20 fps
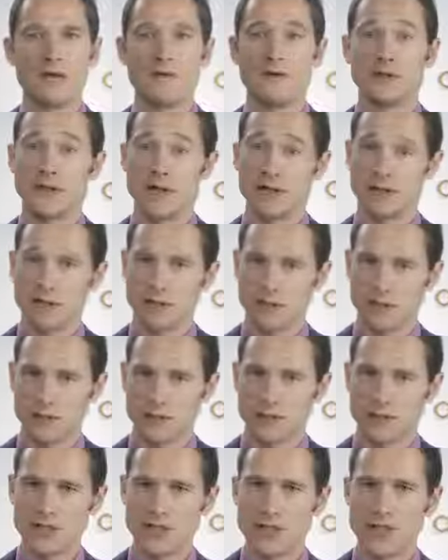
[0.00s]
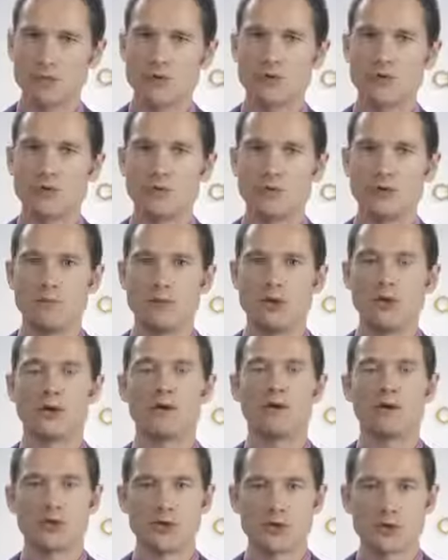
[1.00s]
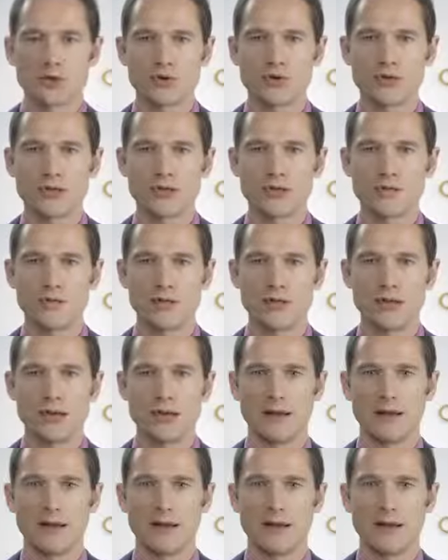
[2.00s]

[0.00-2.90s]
Ведь разница в цене между ними очень существенная.